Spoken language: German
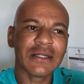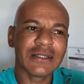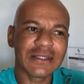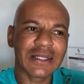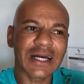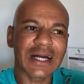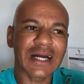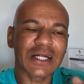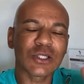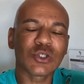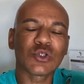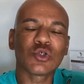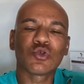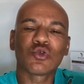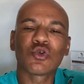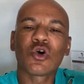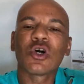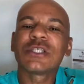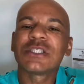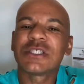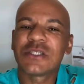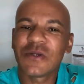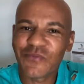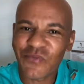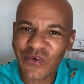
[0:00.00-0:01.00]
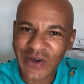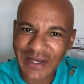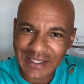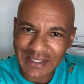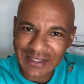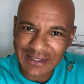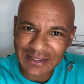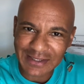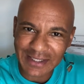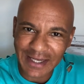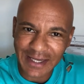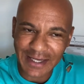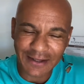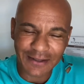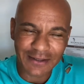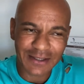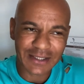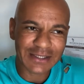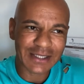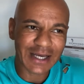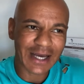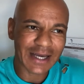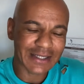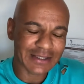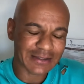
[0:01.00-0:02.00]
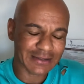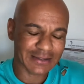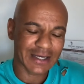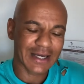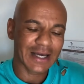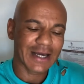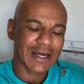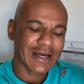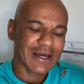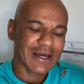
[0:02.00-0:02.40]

da kannst du trotzdem weiter staken. Das heißt,